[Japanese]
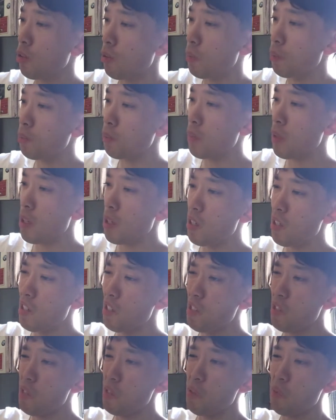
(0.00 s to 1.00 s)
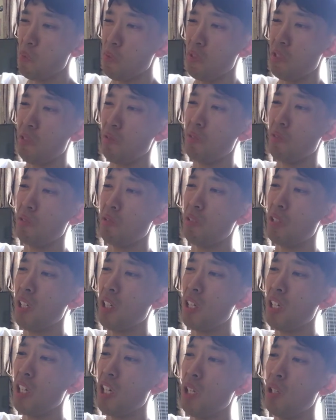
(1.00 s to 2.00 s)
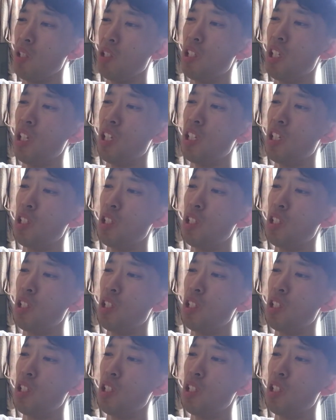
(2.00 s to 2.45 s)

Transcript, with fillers: よ下から若